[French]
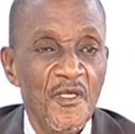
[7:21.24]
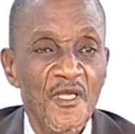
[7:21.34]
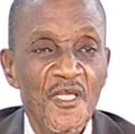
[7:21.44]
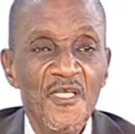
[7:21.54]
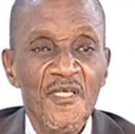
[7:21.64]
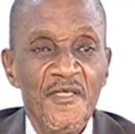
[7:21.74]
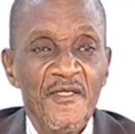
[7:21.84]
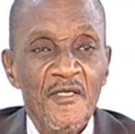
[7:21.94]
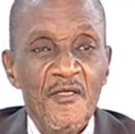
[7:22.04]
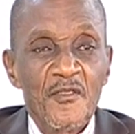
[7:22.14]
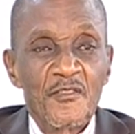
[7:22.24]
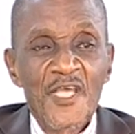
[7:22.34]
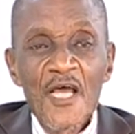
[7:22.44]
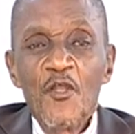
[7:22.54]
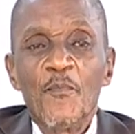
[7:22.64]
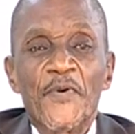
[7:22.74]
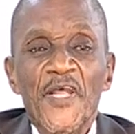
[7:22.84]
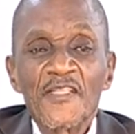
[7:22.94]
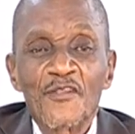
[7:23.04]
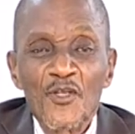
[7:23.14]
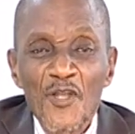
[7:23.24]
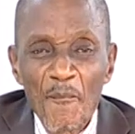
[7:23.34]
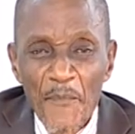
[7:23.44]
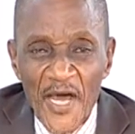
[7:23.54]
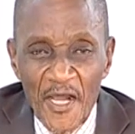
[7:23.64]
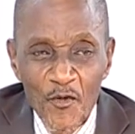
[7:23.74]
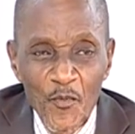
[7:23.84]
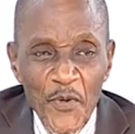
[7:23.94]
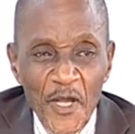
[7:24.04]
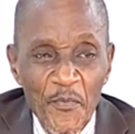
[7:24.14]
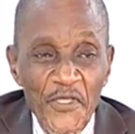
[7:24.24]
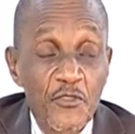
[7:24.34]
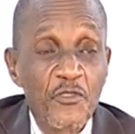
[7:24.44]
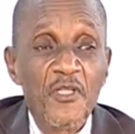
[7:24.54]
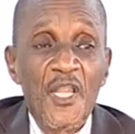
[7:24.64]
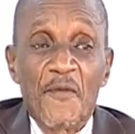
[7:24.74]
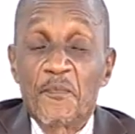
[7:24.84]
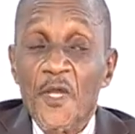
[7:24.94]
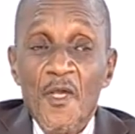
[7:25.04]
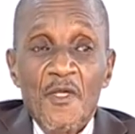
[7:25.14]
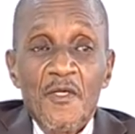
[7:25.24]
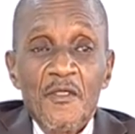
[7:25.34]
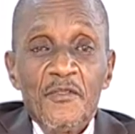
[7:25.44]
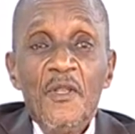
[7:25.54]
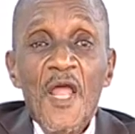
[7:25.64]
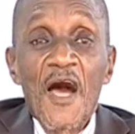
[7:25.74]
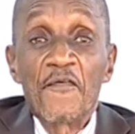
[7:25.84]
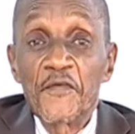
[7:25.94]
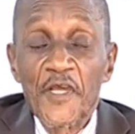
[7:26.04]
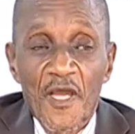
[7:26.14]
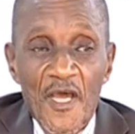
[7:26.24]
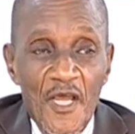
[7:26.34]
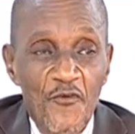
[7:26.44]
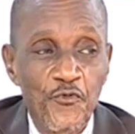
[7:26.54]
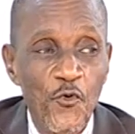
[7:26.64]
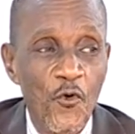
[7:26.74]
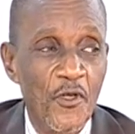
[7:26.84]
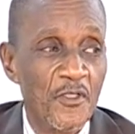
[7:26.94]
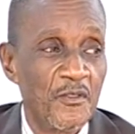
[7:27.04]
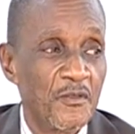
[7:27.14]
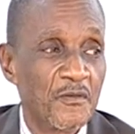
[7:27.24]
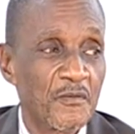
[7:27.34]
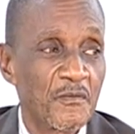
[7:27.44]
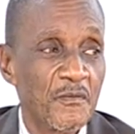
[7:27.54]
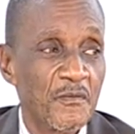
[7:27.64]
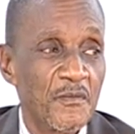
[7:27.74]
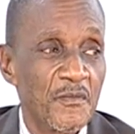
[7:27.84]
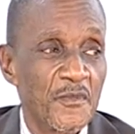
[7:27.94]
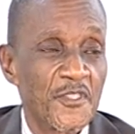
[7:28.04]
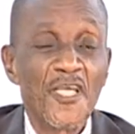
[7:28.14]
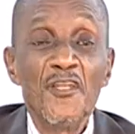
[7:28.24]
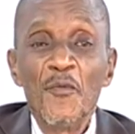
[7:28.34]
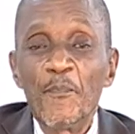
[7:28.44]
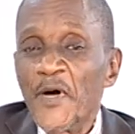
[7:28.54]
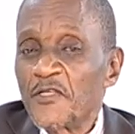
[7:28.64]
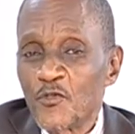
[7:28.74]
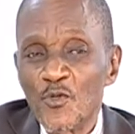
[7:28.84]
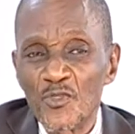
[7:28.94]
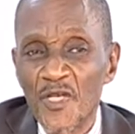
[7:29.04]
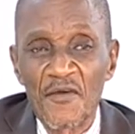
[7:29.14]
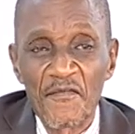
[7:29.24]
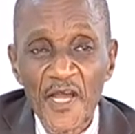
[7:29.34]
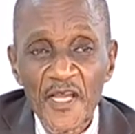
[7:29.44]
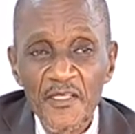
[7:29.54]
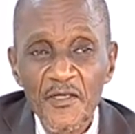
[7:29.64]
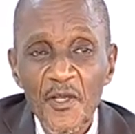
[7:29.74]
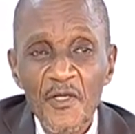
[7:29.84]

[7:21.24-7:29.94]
Et ça, le prêtre n'en parle pas parce qu'il a, il a affaire à la foule. Ce n'est pas son travail